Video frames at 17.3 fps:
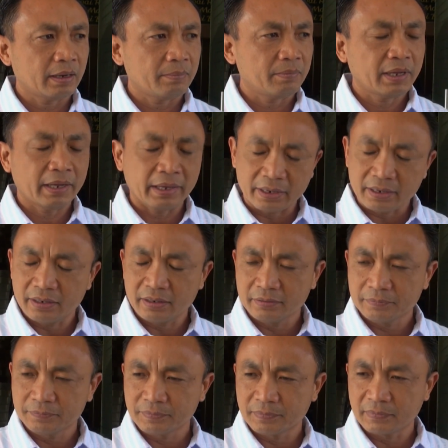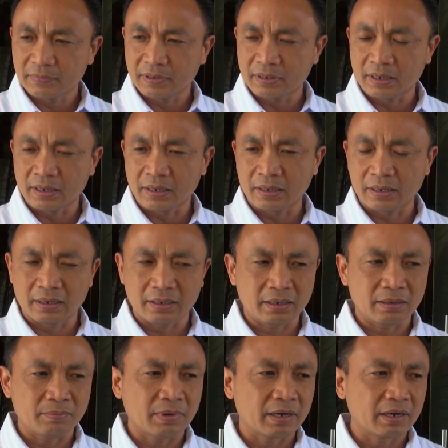Eh, MR yang
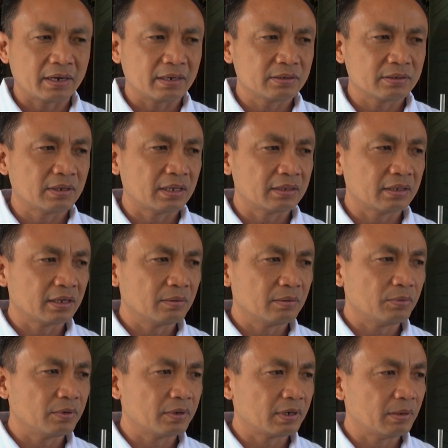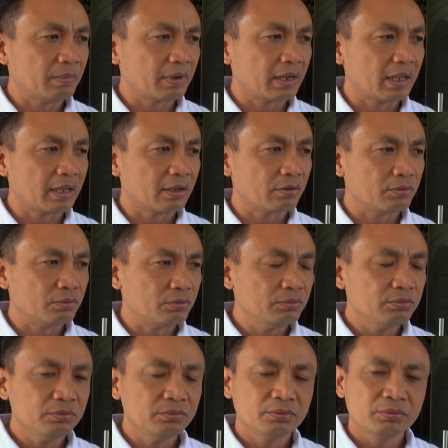kemarin datang ke Polda
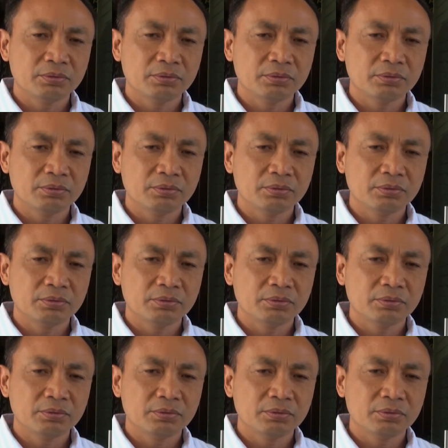mengaku,